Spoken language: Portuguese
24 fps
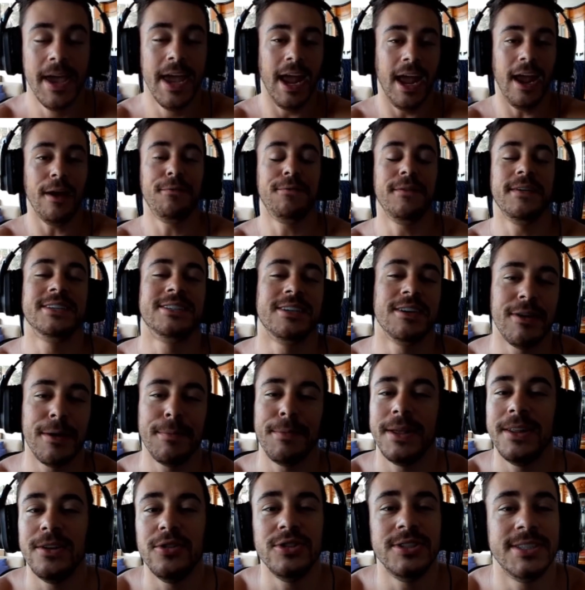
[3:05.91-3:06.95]
Enfim, você vai
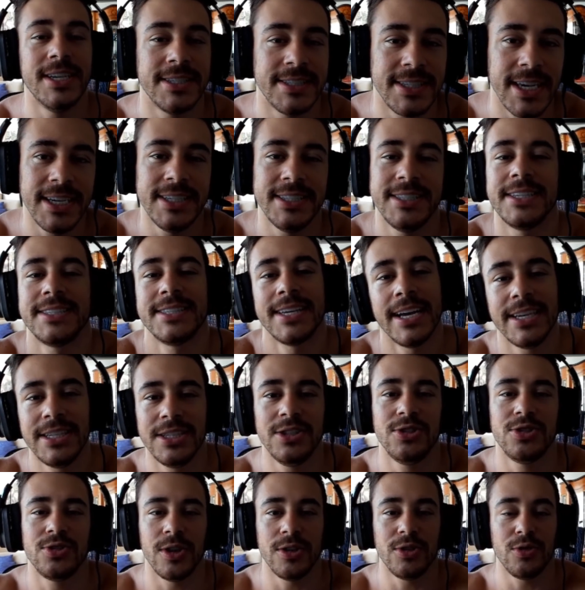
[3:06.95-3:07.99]
perder uns 16, 17,
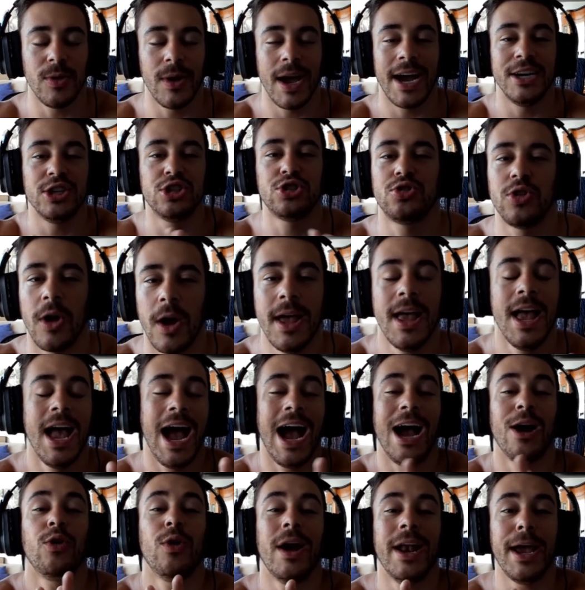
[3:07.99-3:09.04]
18 reais só.
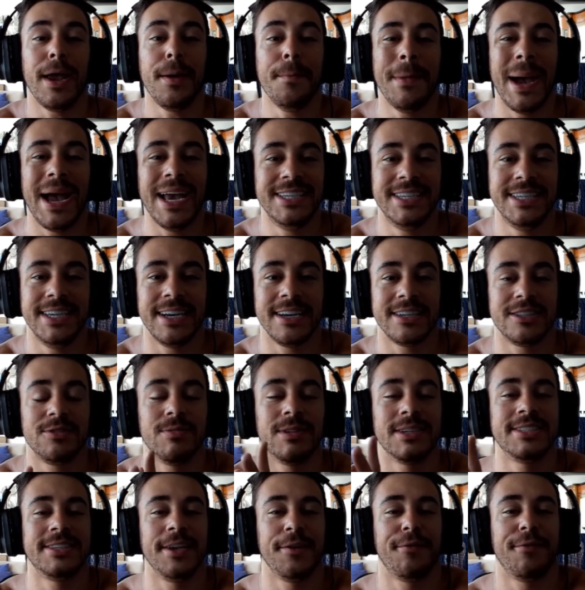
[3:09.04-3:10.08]
Agora, imagina se
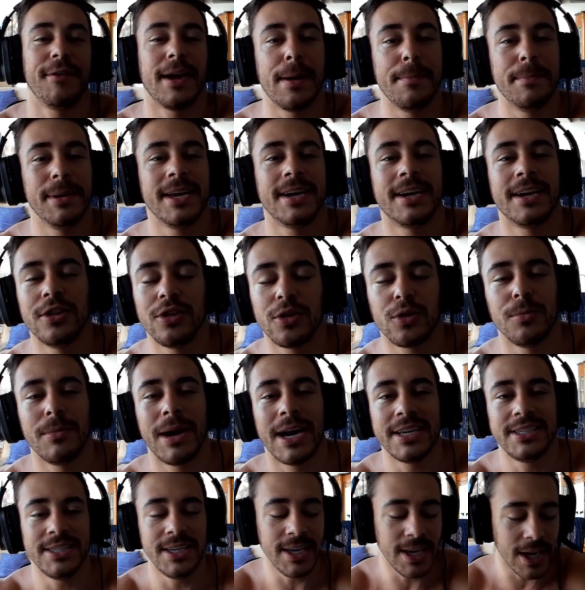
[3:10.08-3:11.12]
você fica brincando com o
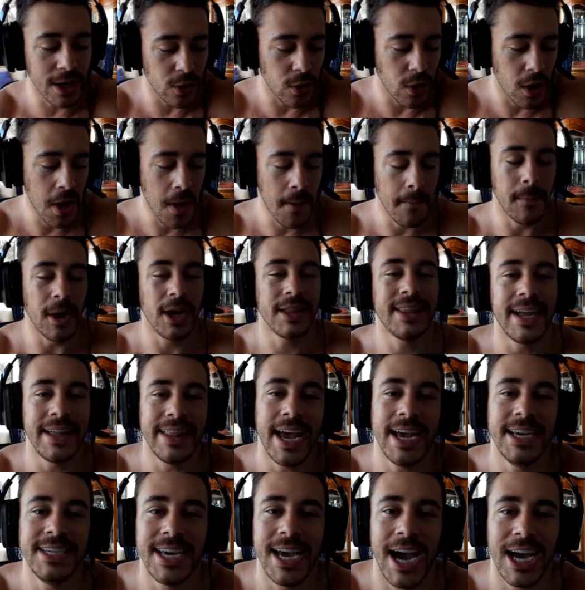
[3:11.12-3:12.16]
martingueiro. Bota
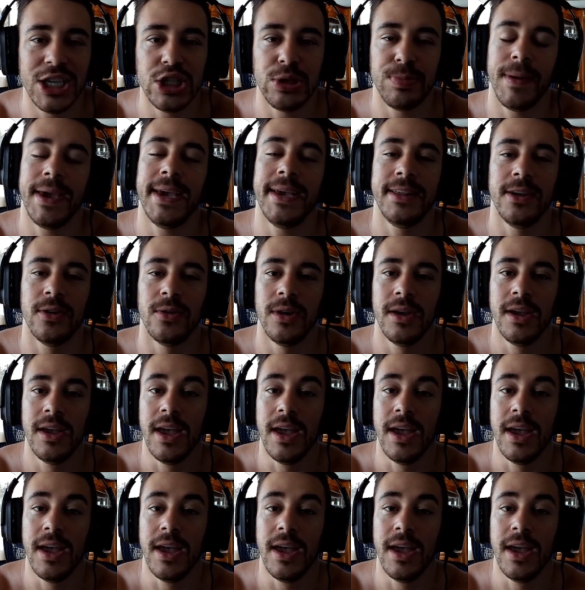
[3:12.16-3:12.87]
10 reais, perdeu.